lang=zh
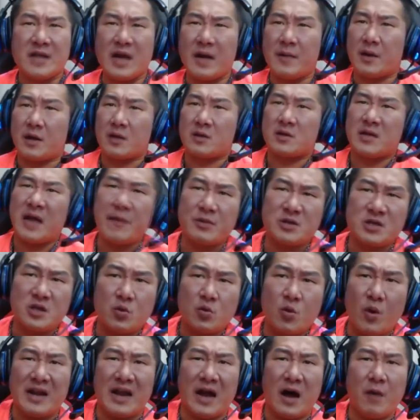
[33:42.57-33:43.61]
代表他不是
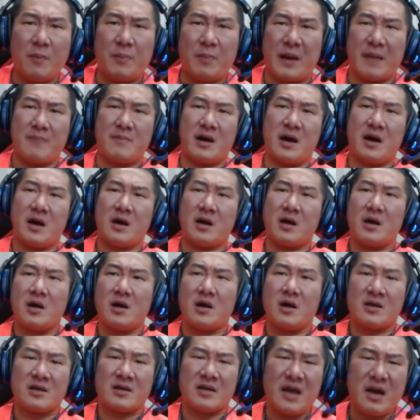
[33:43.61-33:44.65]
惯老板嘛，
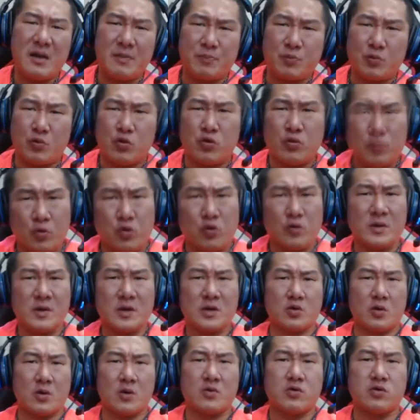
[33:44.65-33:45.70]
他也苦苦民
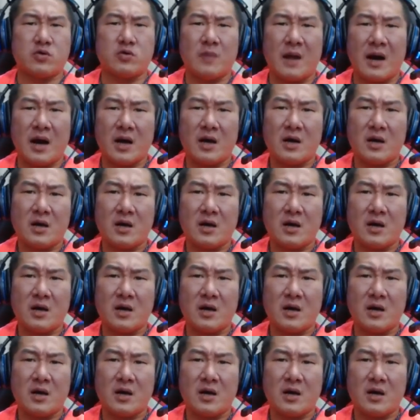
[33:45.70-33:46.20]
所苦嘛。